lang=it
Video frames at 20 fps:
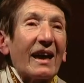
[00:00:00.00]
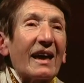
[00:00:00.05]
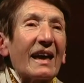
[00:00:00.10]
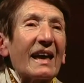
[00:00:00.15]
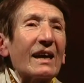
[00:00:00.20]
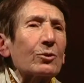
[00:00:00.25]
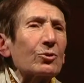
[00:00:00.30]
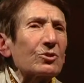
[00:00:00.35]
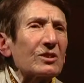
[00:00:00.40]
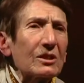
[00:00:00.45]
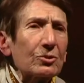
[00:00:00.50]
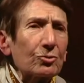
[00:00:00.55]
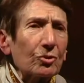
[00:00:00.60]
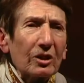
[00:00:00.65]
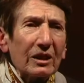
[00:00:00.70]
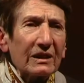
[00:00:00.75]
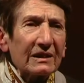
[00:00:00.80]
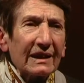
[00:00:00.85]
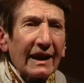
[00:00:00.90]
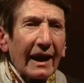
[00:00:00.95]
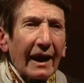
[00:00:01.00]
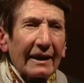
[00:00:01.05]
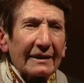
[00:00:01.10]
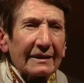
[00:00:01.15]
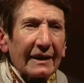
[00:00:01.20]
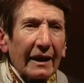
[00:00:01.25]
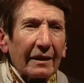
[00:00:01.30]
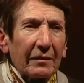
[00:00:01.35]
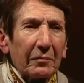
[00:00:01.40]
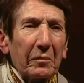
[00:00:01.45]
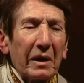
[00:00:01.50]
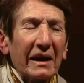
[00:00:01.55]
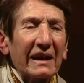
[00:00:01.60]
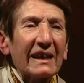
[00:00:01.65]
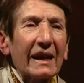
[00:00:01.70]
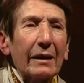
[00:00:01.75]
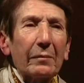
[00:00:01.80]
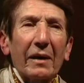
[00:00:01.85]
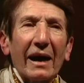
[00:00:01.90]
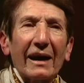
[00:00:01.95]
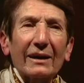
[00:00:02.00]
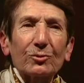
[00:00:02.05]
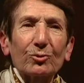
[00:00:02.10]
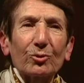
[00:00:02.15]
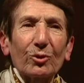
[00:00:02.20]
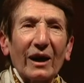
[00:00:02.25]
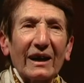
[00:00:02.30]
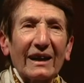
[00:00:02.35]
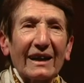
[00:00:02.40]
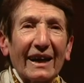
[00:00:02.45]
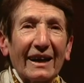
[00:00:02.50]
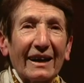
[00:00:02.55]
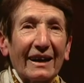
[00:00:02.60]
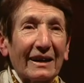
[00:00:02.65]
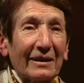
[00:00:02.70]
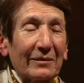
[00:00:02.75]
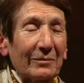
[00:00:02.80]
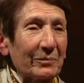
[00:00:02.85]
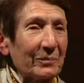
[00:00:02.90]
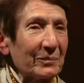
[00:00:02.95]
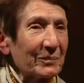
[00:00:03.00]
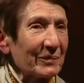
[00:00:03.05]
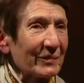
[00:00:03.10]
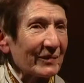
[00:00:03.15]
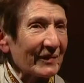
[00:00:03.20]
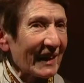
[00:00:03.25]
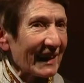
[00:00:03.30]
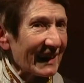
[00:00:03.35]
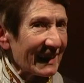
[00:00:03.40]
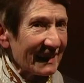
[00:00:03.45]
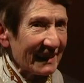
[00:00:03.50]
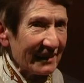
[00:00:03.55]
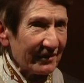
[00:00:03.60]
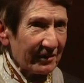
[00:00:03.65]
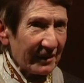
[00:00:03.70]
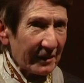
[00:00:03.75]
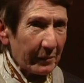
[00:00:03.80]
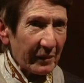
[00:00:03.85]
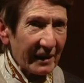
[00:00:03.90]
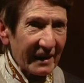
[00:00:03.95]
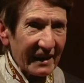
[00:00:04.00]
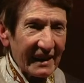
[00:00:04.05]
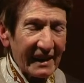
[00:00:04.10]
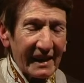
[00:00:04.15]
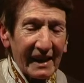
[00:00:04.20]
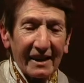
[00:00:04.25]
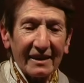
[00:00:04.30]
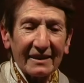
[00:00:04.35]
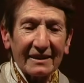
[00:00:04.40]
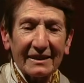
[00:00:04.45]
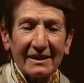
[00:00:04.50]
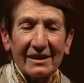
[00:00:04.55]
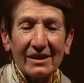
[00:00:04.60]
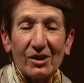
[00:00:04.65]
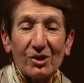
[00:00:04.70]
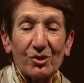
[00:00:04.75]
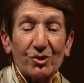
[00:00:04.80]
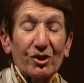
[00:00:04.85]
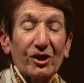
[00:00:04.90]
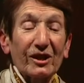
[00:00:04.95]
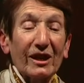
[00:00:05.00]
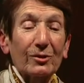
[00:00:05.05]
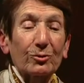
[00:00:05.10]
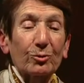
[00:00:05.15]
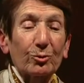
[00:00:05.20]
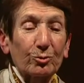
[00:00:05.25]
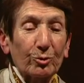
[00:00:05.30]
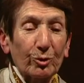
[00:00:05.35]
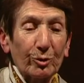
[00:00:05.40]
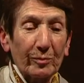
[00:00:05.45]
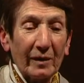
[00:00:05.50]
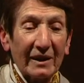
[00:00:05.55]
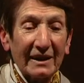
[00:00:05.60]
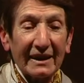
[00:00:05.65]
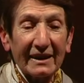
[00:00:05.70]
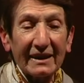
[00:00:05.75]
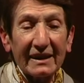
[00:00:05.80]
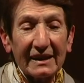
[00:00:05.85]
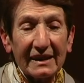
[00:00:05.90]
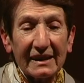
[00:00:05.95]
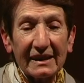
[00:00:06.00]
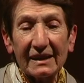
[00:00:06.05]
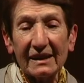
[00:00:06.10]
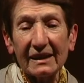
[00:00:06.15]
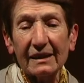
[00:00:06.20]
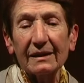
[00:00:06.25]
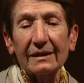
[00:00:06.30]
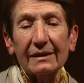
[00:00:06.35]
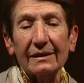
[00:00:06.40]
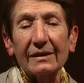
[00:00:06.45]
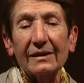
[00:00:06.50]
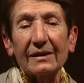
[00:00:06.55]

E così sono entrata. Mi hanno chiamato alla, in infermeria c'era il dottor Mallarini